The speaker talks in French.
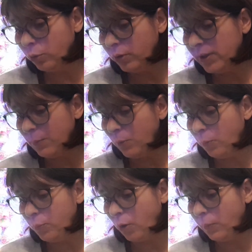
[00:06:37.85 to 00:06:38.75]
deuxièmement,
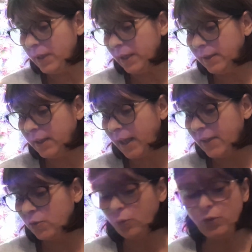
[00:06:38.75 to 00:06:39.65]
pour embellir tes
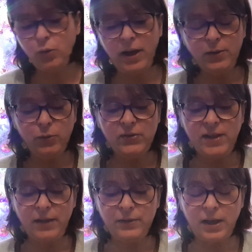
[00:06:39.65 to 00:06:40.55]
créations, cela te
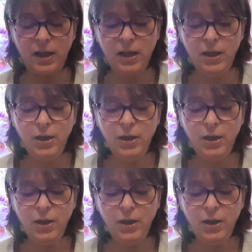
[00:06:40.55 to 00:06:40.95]
servira.